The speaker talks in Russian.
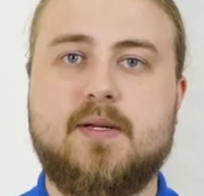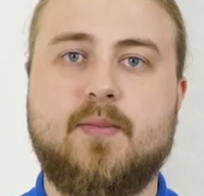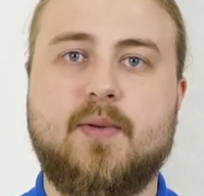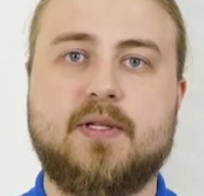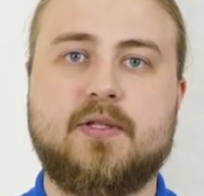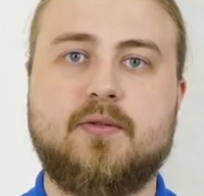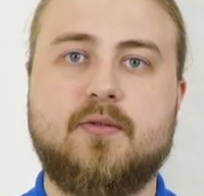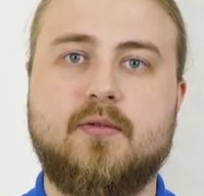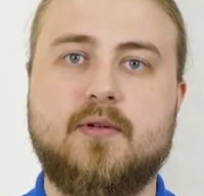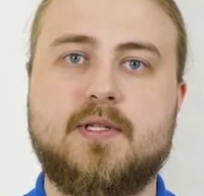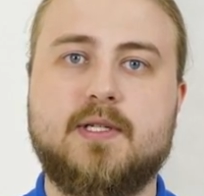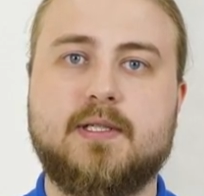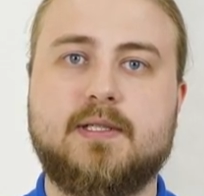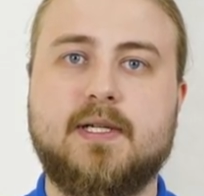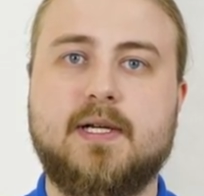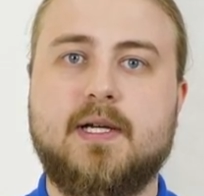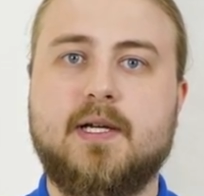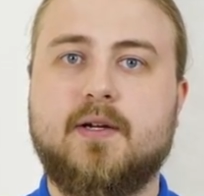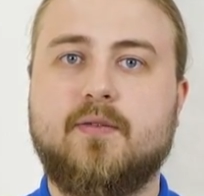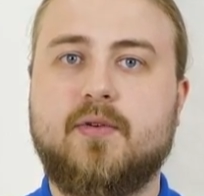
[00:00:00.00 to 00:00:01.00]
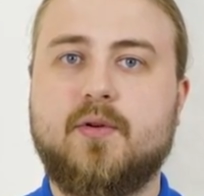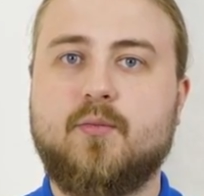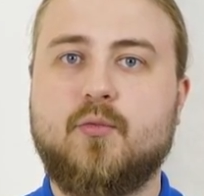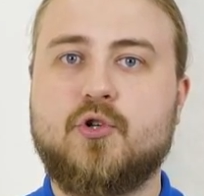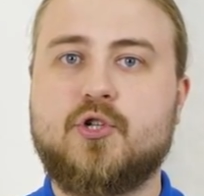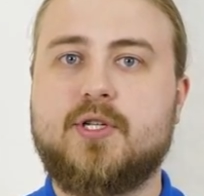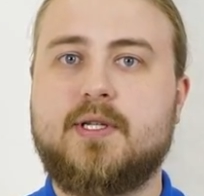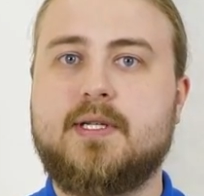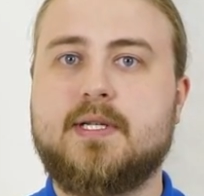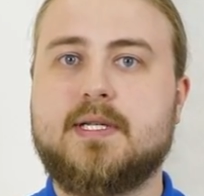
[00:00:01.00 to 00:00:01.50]
не подходят, вы
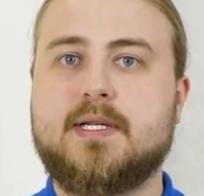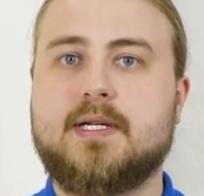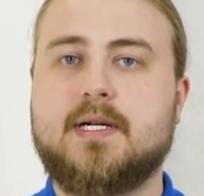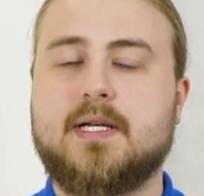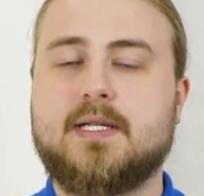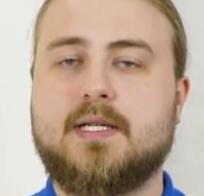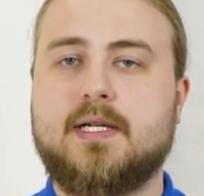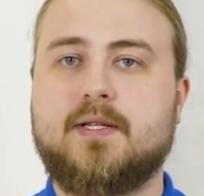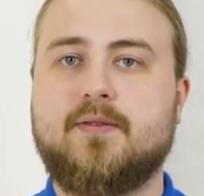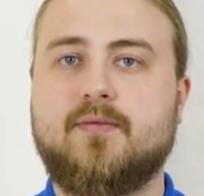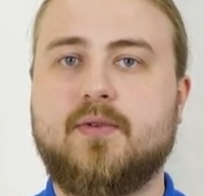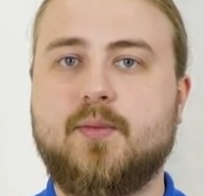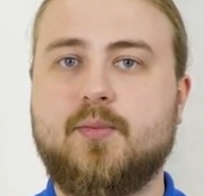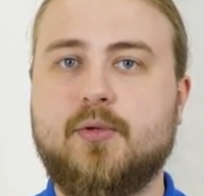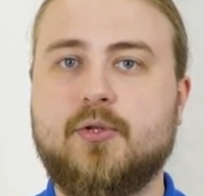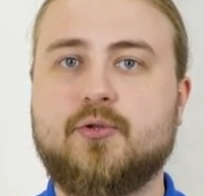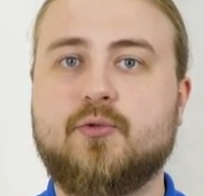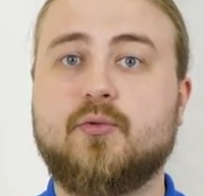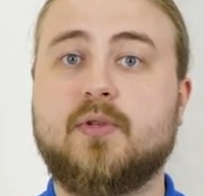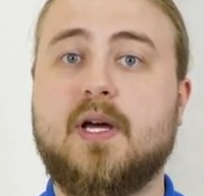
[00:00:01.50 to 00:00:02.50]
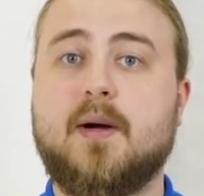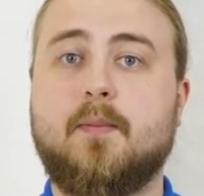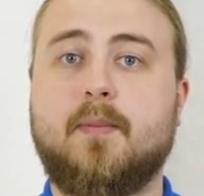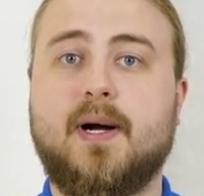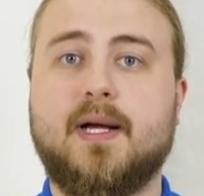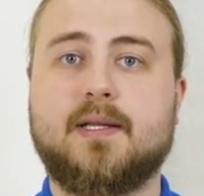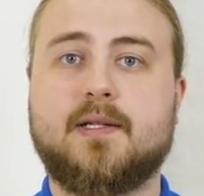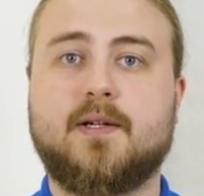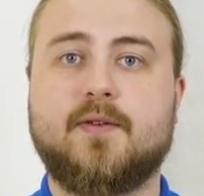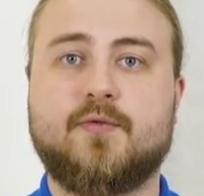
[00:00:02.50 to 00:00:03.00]
можете заказать выплату на
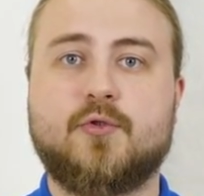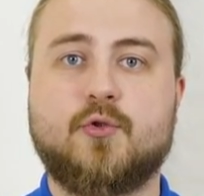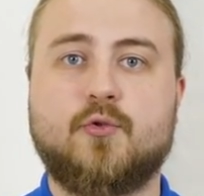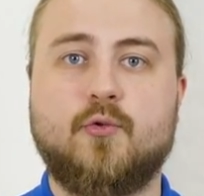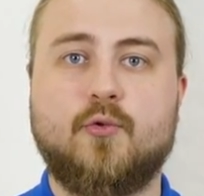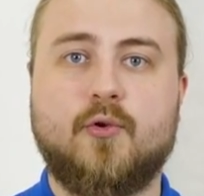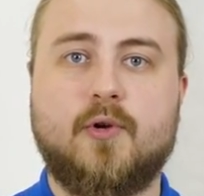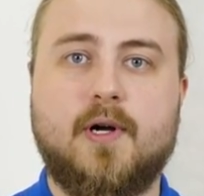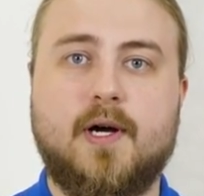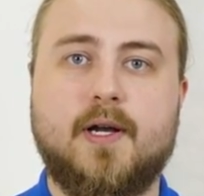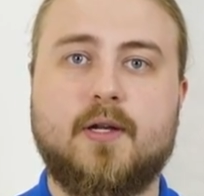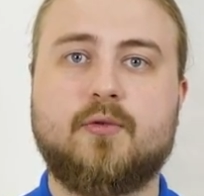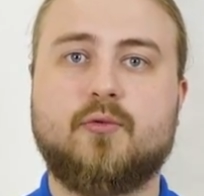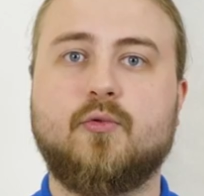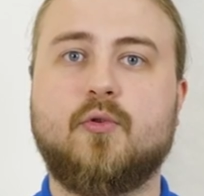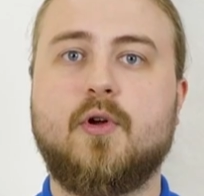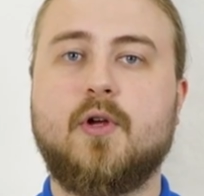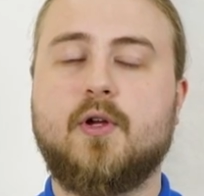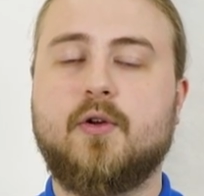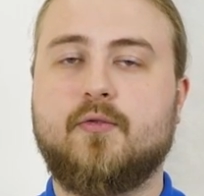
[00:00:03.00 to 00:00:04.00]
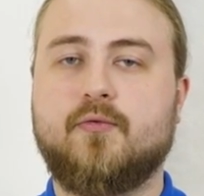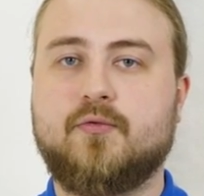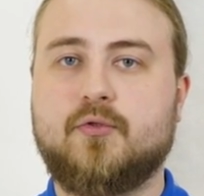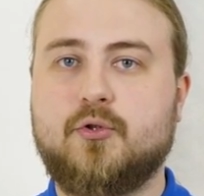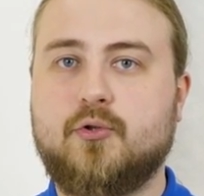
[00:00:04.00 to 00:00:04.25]
банковскую карту в